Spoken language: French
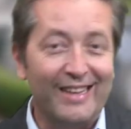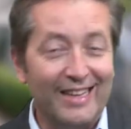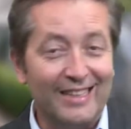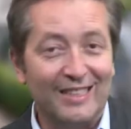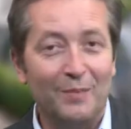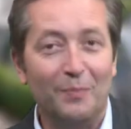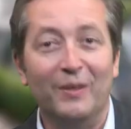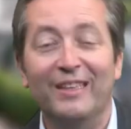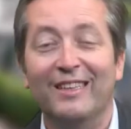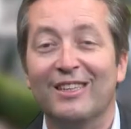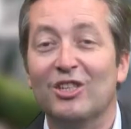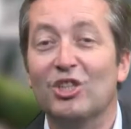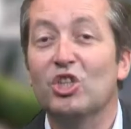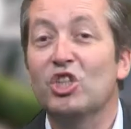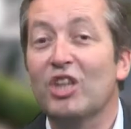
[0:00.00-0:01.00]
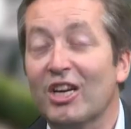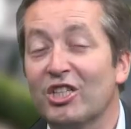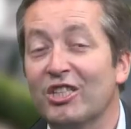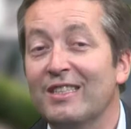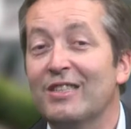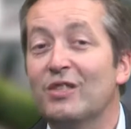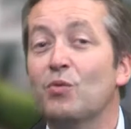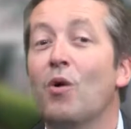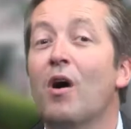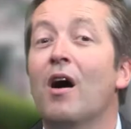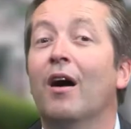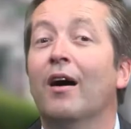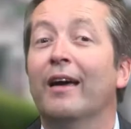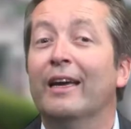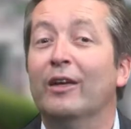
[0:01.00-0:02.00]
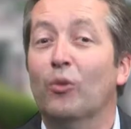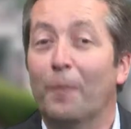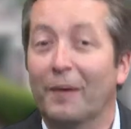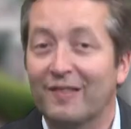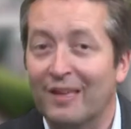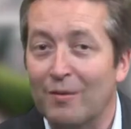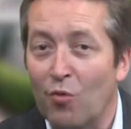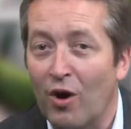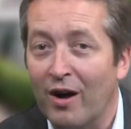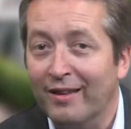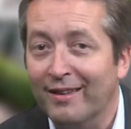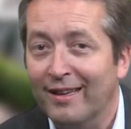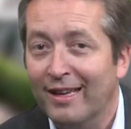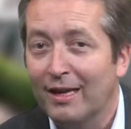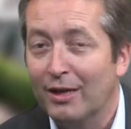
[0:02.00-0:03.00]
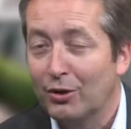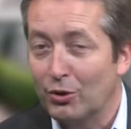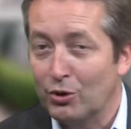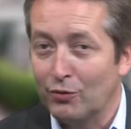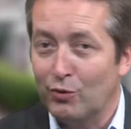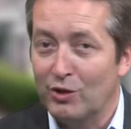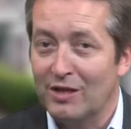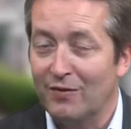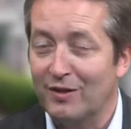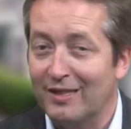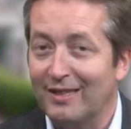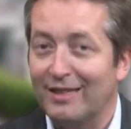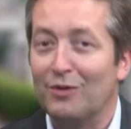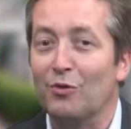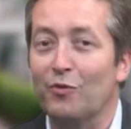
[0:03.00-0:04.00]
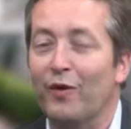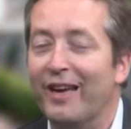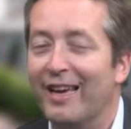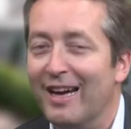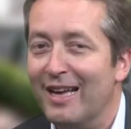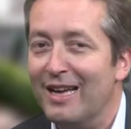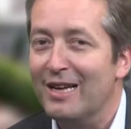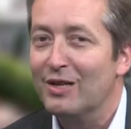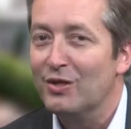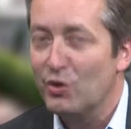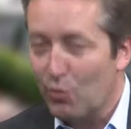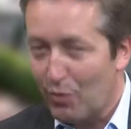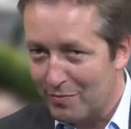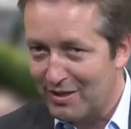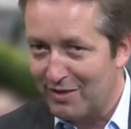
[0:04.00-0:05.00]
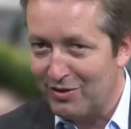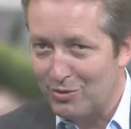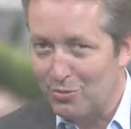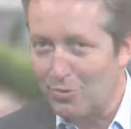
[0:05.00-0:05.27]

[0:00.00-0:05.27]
et atypique, chargé d'histoire et de patrimoine, que je vous invite à découvrir sur WebTV